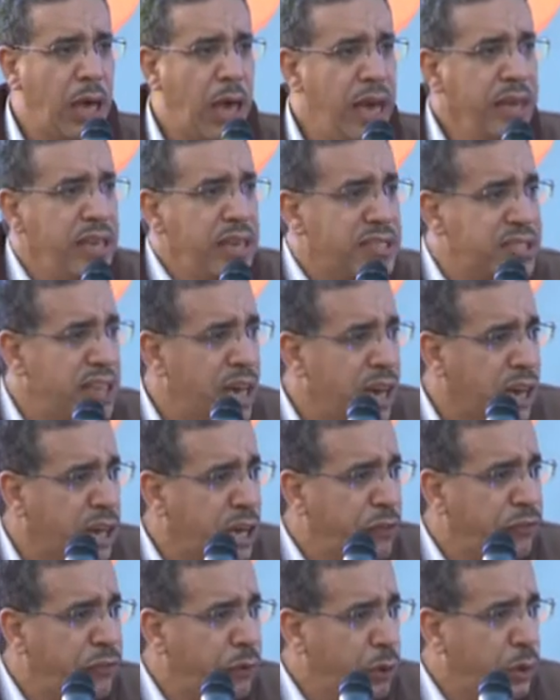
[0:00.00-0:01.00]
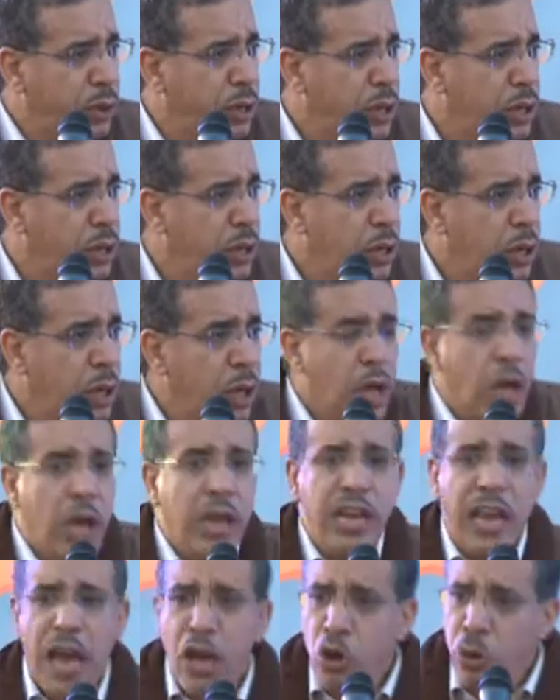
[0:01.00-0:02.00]
أين سيقفون
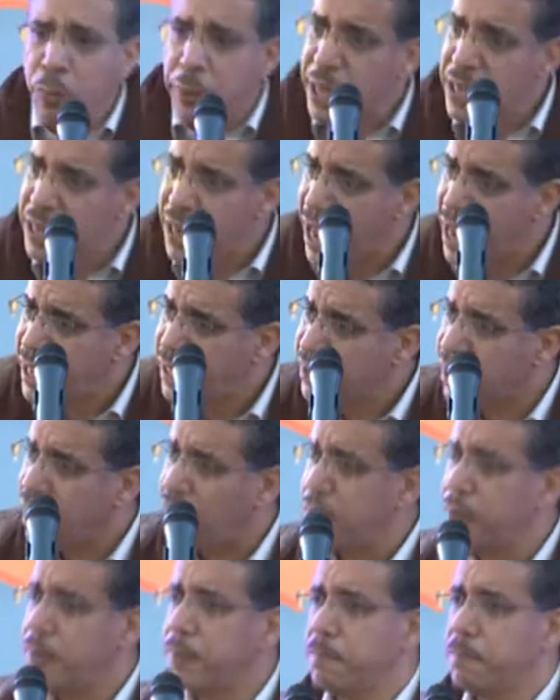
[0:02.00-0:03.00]
لا يمكن أيضا